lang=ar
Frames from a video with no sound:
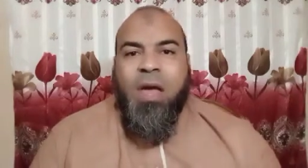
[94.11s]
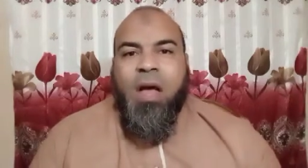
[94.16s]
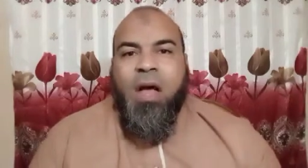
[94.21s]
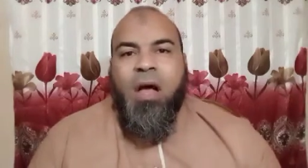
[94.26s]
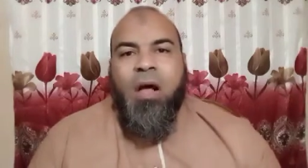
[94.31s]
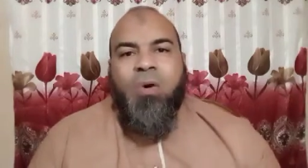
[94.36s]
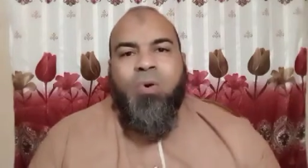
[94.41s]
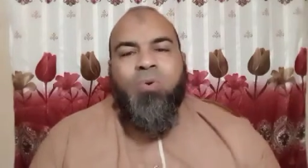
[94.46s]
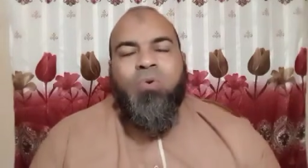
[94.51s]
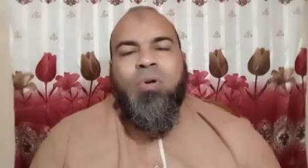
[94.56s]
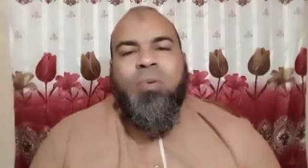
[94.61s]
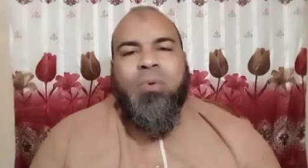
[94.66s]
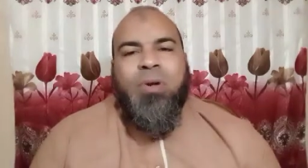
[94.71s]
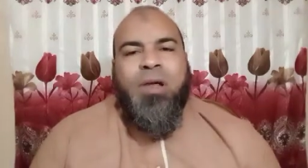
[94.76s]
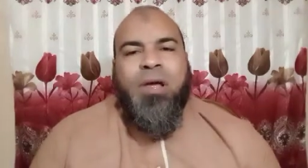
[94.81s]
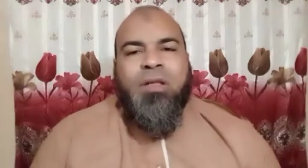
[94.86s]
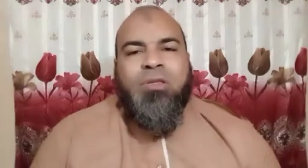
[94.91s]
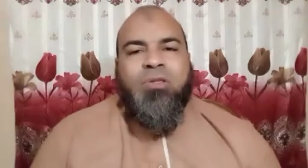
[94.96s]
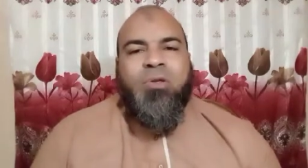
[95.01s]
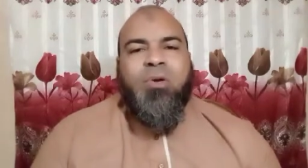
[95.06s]
أقول
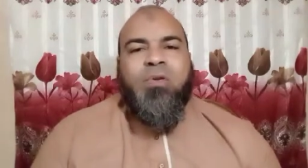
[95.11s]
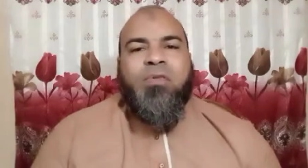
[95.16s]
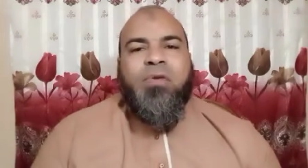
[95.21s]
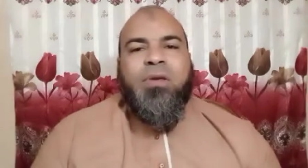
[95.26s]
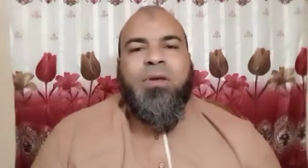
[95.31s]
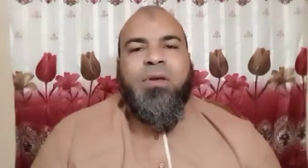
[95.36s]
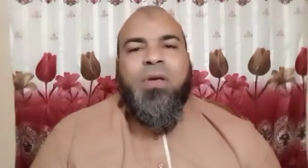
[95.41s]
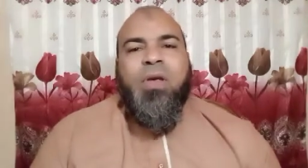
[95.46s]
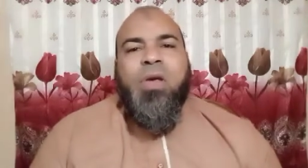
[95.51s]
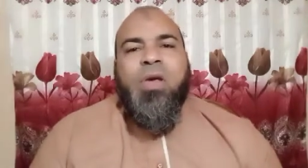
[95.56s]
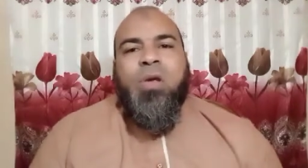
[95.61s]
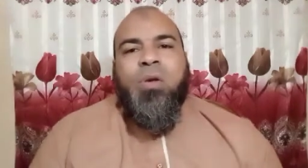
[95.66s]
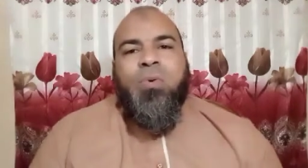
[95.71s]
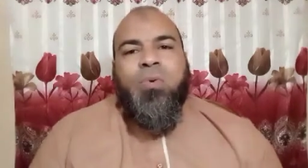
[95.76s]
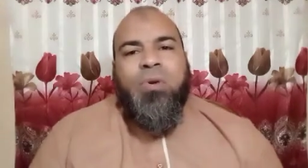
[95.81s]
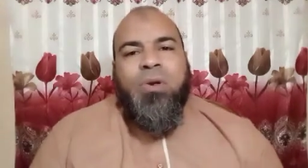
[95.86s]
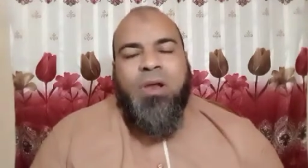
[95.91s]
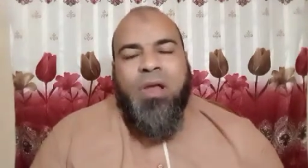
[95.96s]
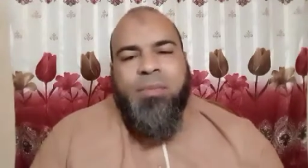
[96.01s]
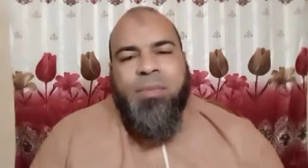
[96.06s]
بالله التوفيق
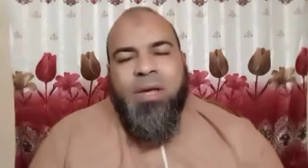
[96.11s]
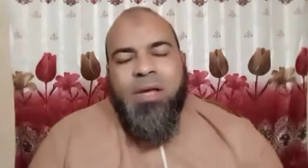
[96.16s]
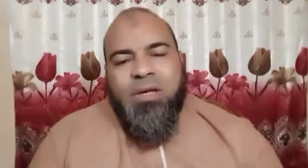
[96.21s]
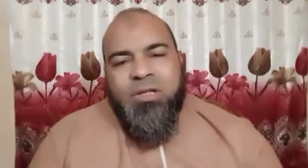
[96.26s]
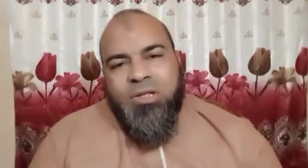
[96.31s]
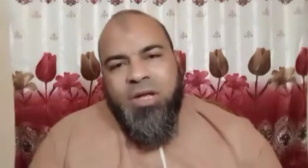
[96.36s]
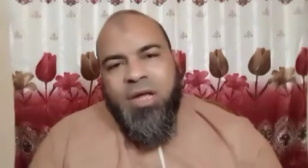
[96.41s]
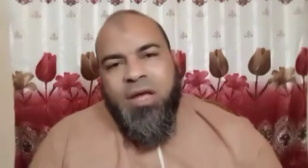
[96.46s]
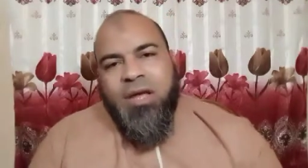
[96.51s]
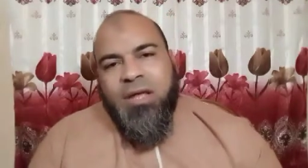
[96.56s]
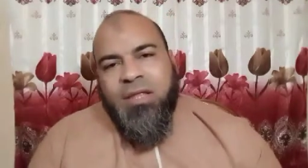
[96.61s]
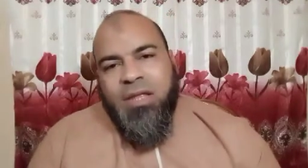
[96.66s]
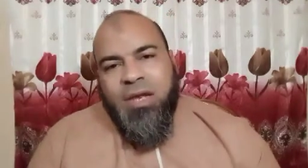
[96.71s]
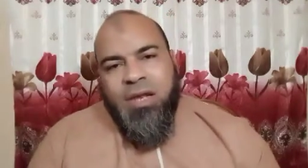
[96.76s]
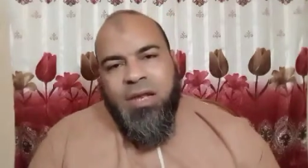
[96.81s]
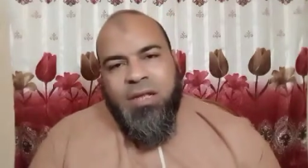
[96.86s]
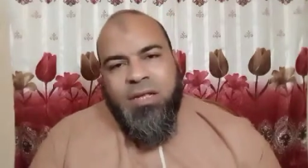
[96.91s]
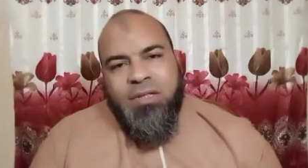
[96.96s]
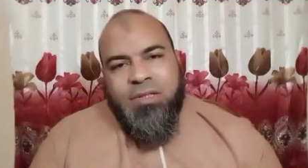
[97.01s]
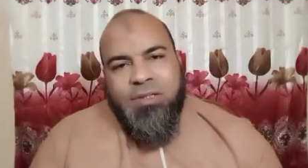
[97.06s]
كلما جاهد
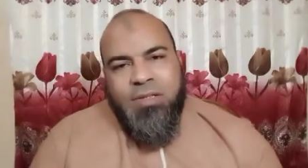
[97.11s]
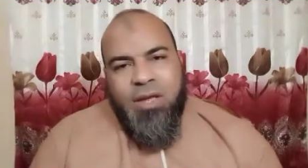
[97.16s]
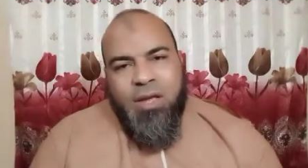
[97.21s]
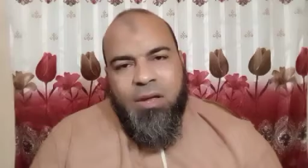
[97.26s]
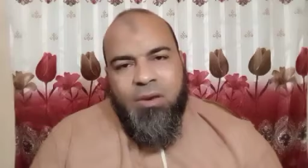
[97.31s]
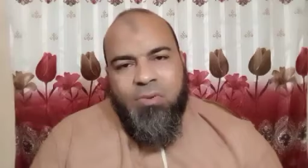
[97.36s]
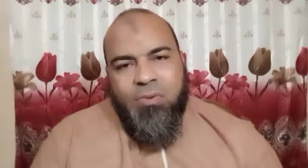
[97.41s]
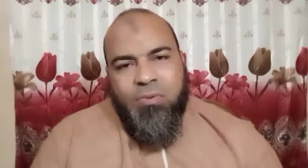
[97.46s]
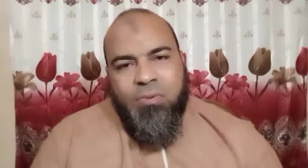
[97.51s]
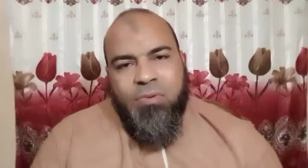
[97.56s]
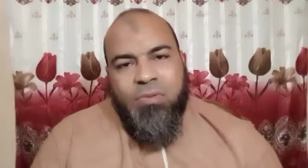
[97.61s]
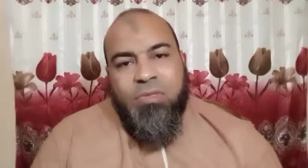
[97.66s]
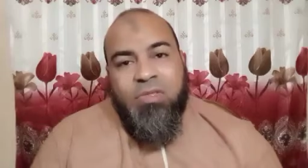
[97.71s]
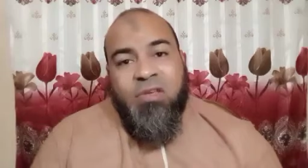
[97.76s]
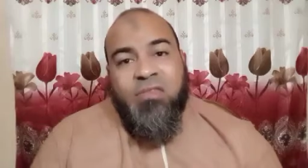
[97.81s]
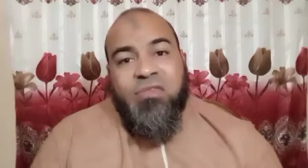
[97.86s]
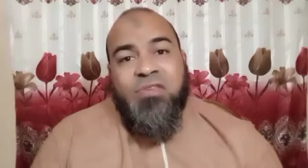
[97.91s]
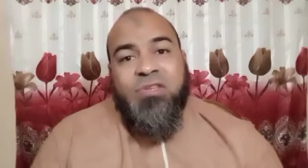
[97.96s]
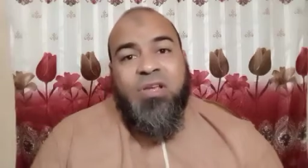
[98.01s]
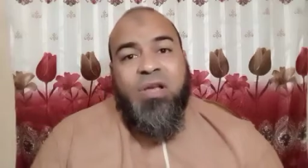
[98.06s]
الإنسان
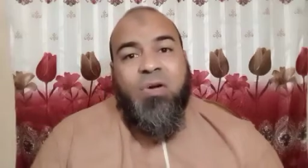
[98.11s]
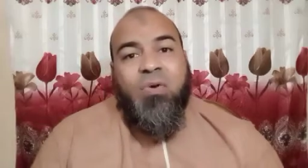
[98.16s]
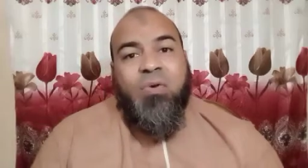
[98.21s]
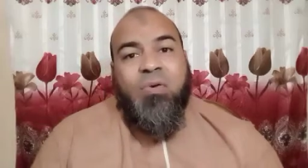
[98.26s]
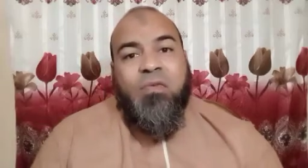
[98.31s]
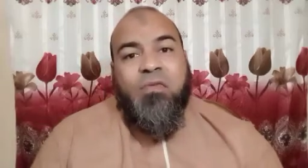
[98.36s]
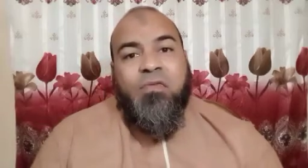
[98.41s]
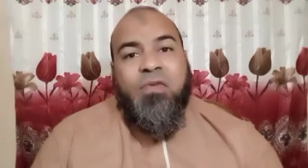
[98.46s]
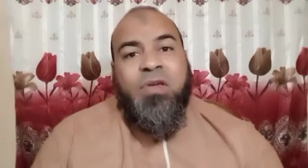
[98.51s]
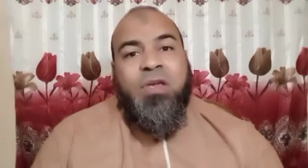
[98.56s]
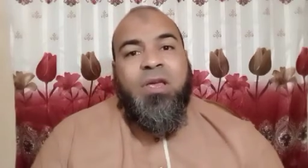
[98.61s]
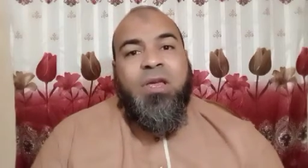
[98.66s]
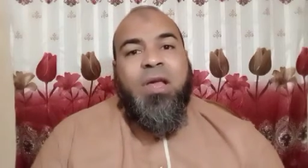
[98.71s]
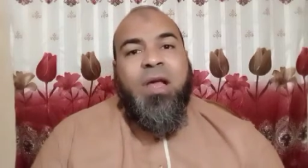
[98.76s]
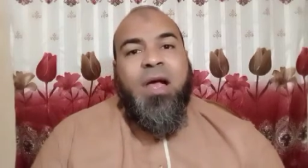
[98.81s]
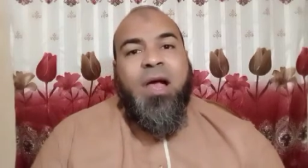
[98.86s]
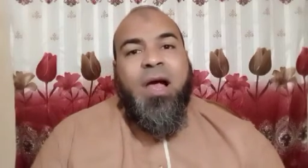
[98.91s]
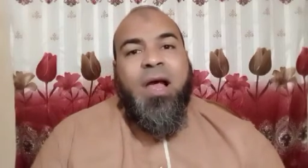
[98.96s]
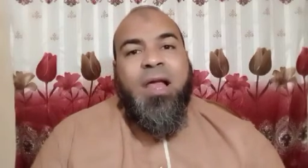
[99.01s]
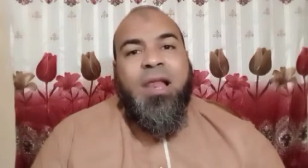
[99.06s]
نفسه
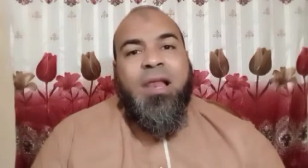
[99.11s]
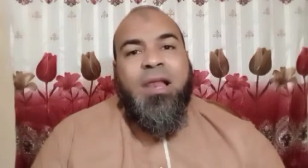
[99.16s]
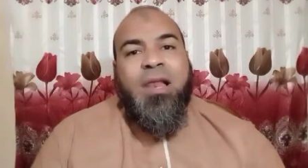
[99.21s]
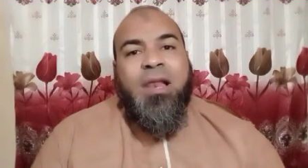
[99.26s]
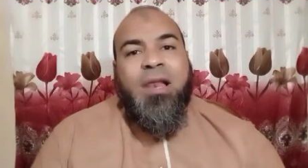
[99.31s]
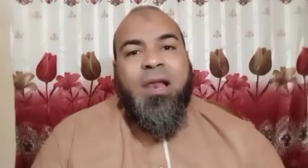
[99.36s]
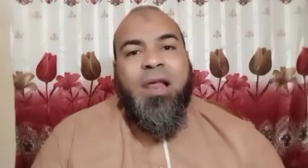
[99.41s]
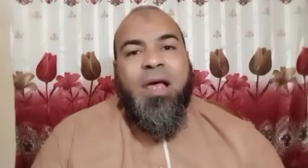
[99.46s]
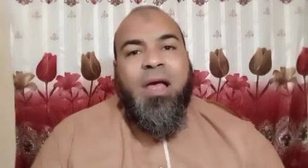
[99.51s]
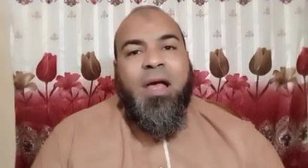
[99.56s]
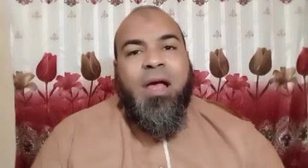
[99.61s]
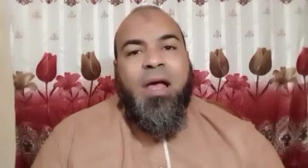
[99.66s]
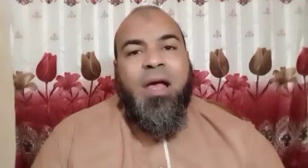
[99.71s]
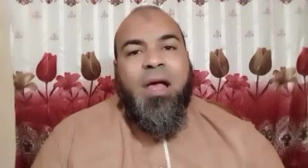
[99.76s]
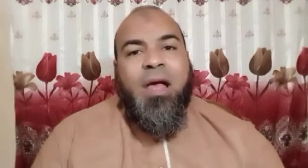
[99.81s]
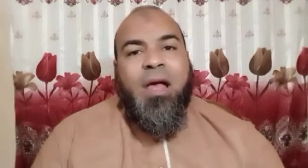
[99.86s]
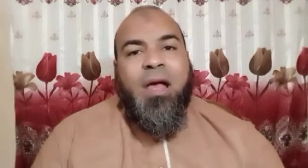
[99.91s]
في ألا